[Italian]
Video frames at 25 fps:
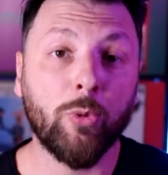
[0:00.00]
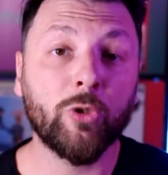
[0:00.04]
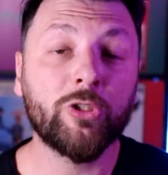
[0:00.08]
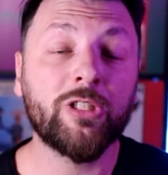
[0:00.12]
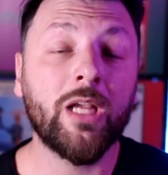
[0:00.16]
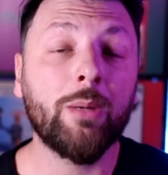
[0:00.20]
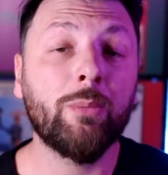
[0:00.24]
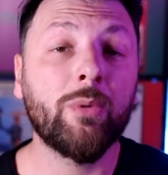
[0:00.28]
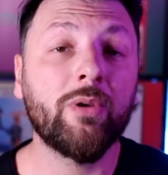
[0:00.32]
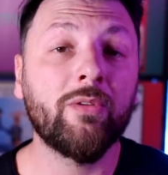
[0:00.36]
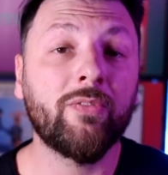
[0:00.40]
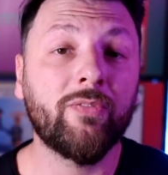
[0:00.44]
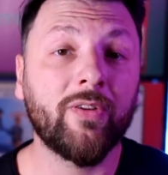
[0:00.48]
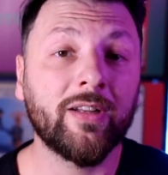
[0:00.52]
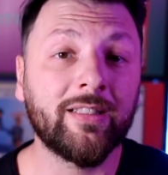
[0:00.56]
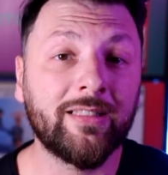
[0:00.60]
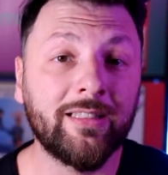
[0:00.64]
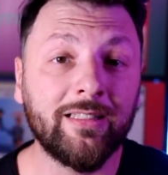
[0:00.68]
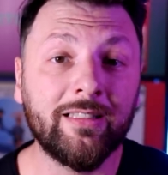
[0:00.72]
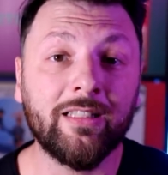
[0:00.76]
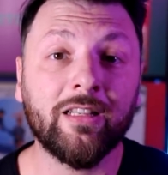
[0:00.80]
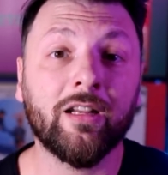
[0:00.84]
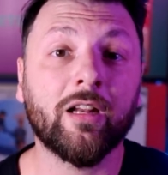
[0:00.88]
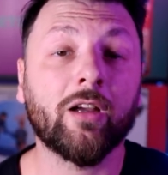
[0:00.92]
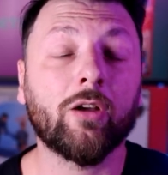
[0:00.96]
Possiamo
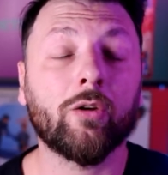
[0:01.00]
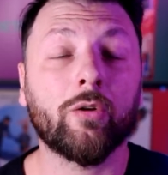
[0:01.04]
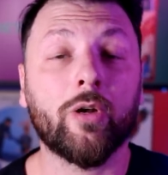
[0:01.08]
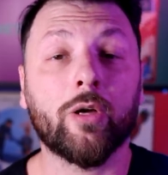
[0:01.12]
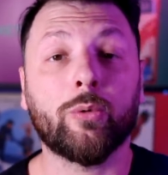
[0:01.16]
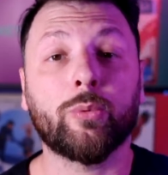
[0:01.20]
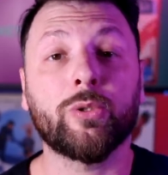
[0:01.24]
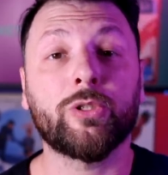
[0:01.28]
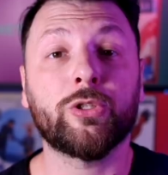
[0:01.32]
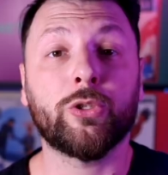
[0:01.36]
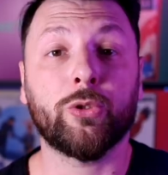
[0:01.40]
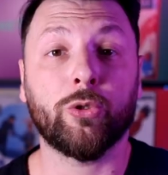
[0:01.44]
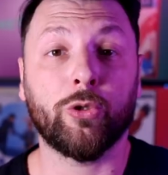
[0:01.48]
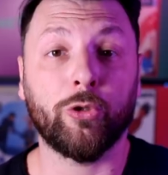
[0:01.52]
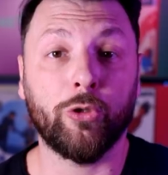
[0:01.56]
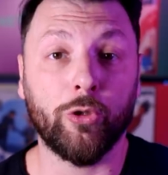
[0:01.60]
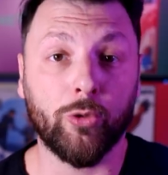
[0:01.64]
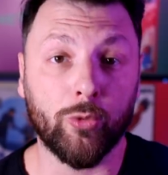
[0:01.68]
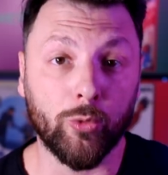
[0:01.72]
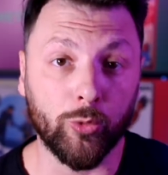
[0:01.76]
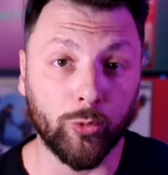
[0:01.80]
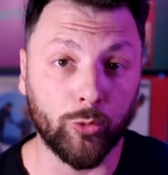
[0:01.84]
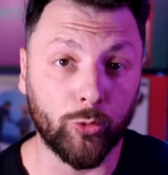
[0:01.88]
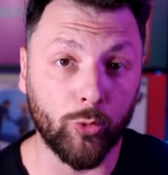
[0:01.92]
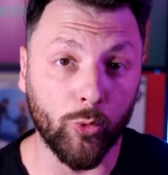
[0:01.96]
infatti dire che è una questione di
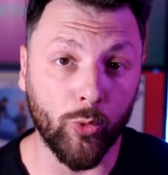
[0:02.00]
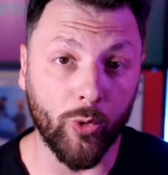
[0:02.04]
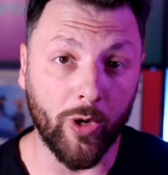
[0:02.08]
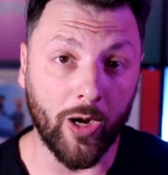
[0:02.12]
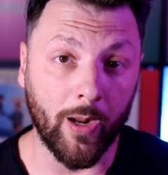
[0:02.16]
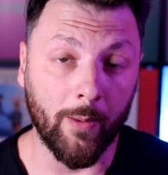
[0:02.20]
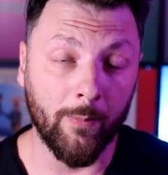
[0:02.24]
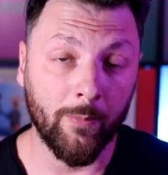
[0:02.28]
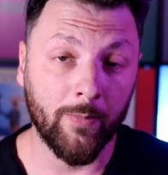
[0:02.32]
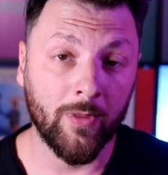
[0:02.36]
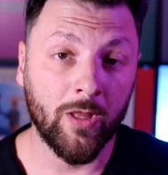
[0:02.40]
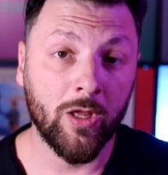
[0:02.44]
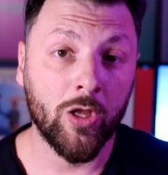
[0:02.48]
cultura.